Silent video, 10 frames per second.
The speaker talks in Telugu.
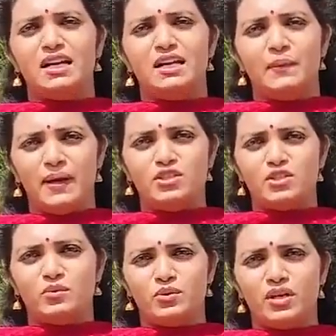ఖచ్చితంగా నమ్మాలని
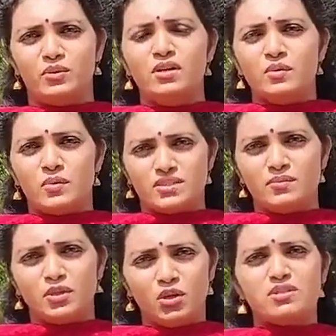చెప్తున్నారు
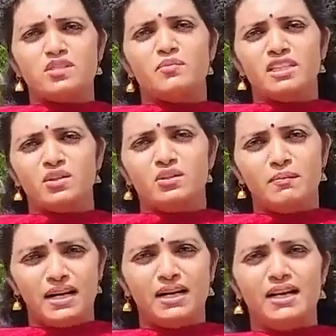ప్రస్తుతం క్లూస్ టీమ్ అయితే ఉంది
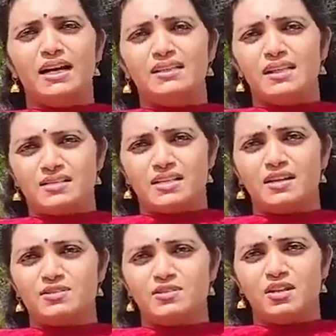మరిన్ని ఆధారాలు
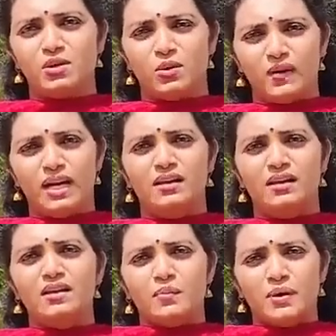సేకరిస్తున్నారు ఒకవేళ
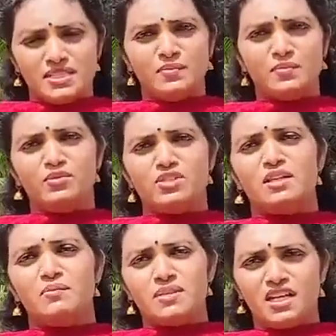పరిశ్రమ నుంచి
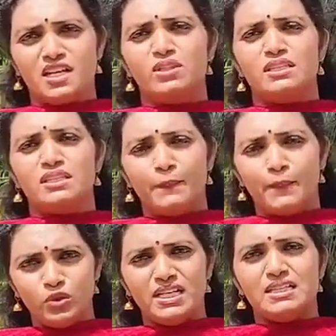ఏదైనా మిస్టేక్ ఉంది
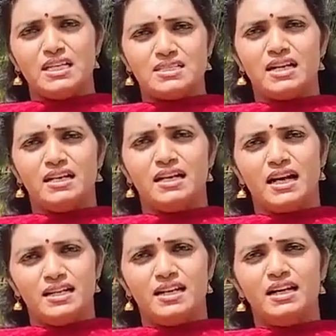తప్పు ఉందని తెలిస్తే కనుక
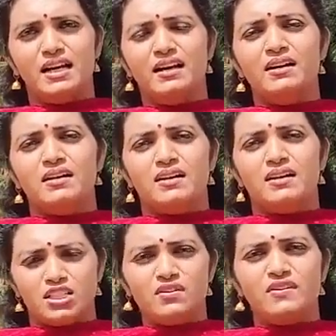కఠినంగా
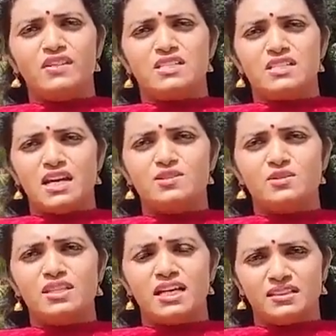శిక్షలు విధించే ఛాన్స్
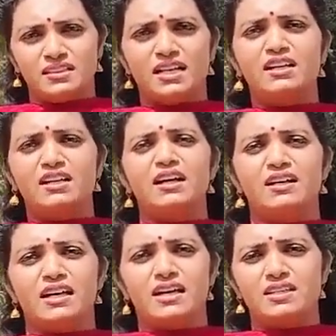ఉంది దానికి తగ్గట్టుగా
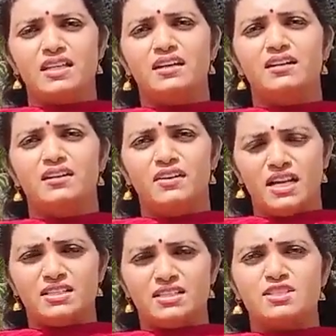కేసుని
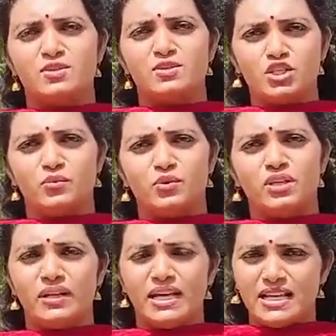వెళ్ళే ఛాన్స్ ఉందని
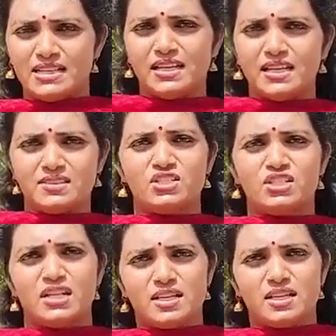చెప్తున్నారు కేసు అయితే రిజిస్టర్
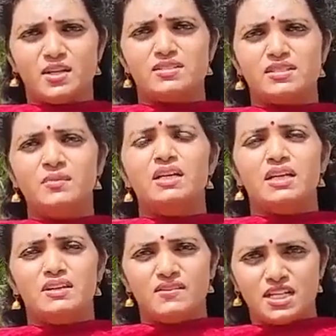చేశారు ప్రస్తుతం
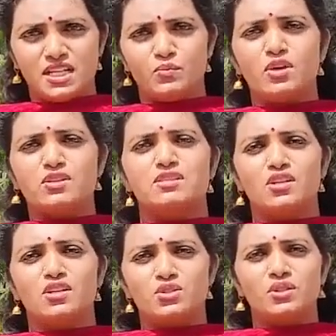ఇన్వెస్టిగేషన్ ప్రాసెస్
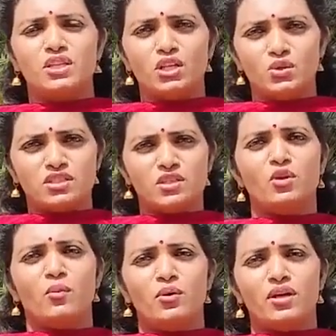నడుస్తుంది క్లూస్
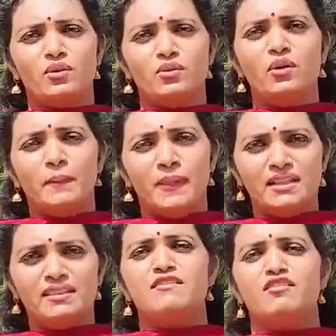టీమ్ లోపల ఉన్నారు
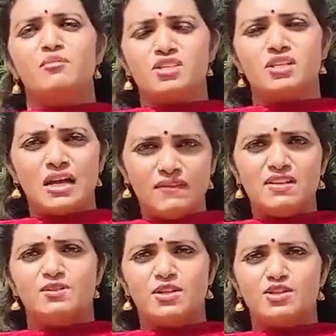మరింత ఇన్ఫర్మేషన్
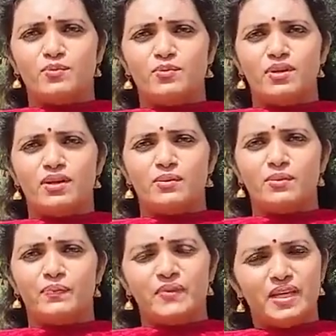రావాల్సిందని చెప్తున్నారు